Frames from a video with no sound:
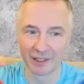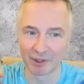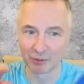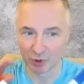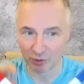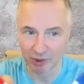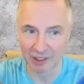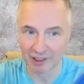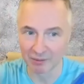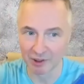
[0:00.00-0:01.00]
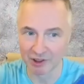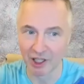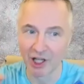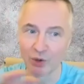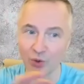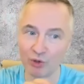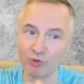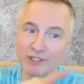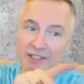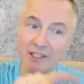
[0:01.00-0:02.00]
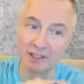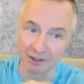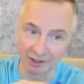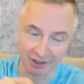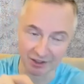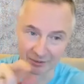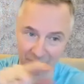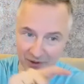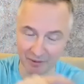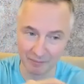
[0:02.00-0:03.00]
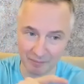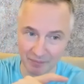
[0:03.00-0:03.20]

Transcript: там она может быть маленькая, большая, у него синяя картина мира.